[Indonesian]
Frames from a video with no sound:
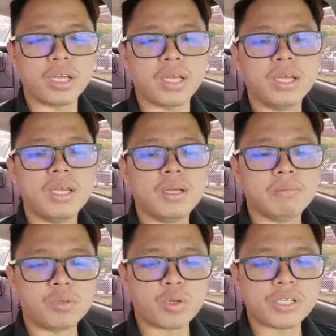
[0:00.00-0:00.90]
boleh
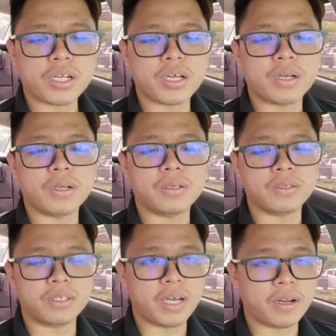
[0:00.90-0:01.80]
merosakkan
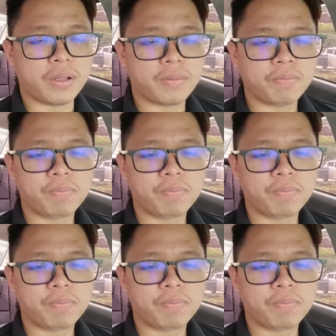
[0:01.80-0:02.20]
negara.